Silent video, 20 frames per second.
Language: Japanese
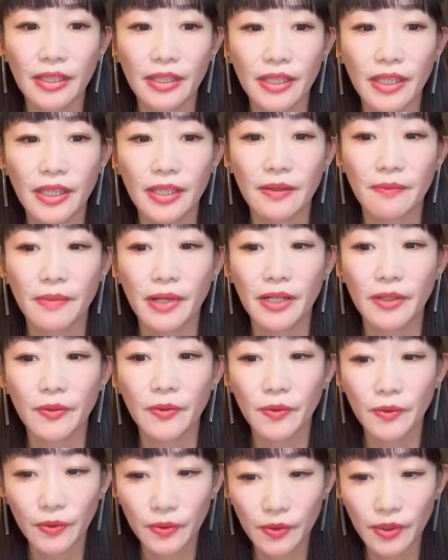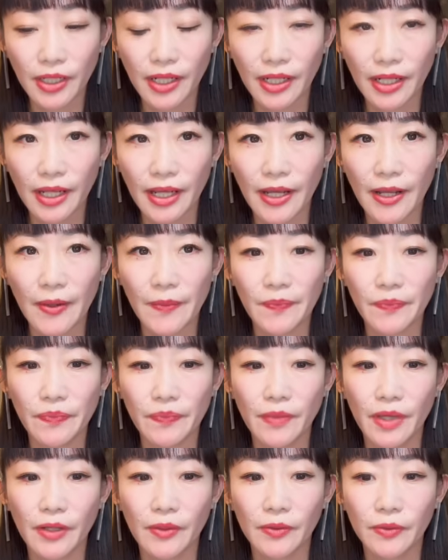に、まあ、心から、
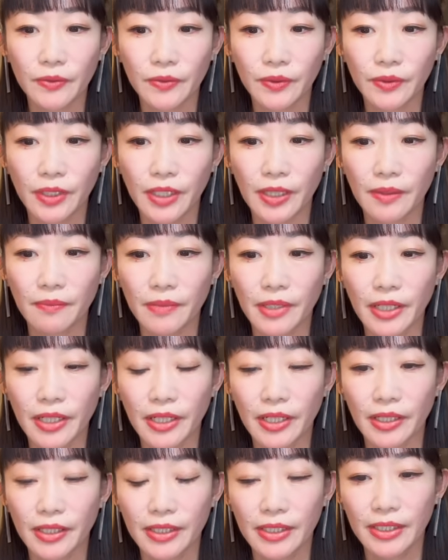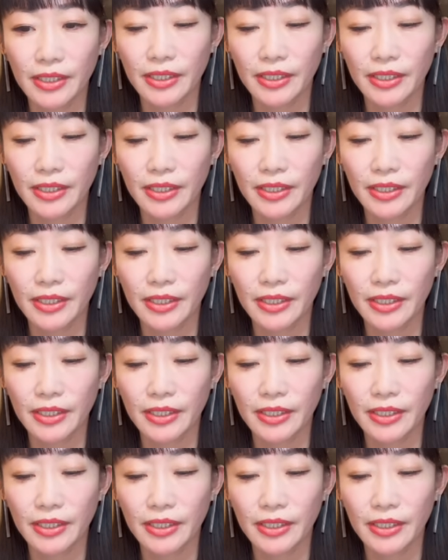まあ、本当に、まあ、